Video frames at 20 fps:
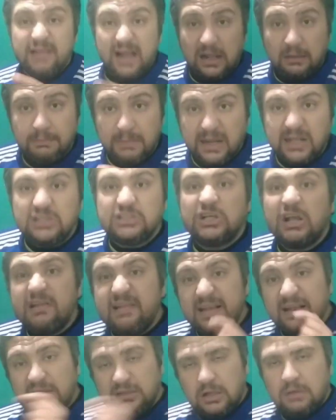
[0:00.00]
ساعه ما جه
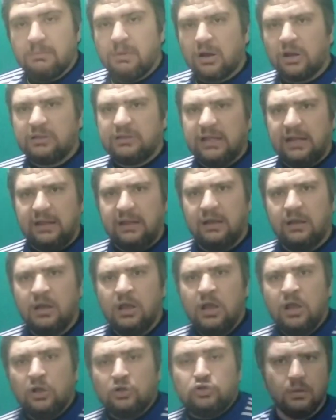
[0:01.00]
تشيلسي للمره الثانيه
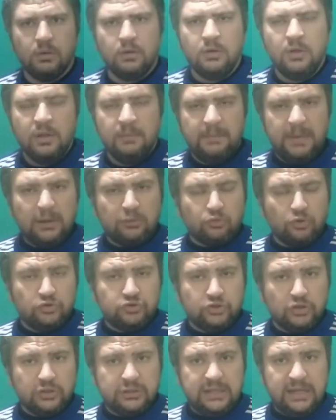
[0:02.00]
بندخل
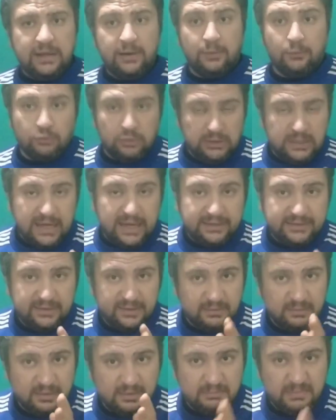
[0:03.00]
الشوط الثاني كلنا
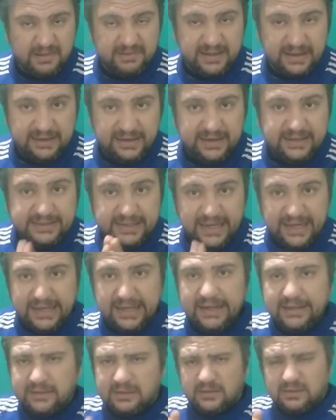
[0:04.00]
قاعدين مستنيين
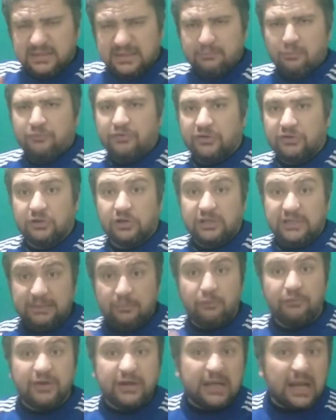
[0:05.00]
تغيير تيمو فيرنر
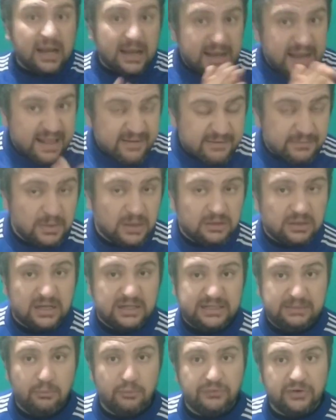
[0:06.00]
تيمو فيرنر لازم يطلع
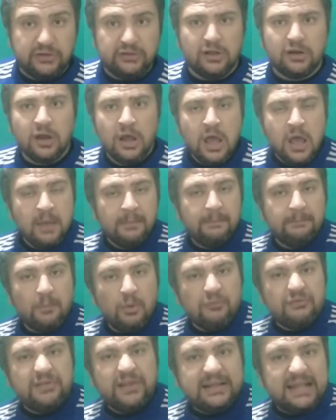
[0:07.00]
تيمو فيرنر
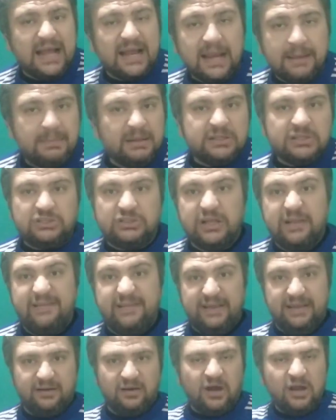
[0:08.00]
مفسد هجمات
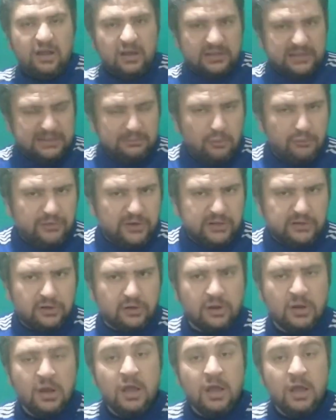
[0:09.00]
تشيلسي غير تيمو فيرنر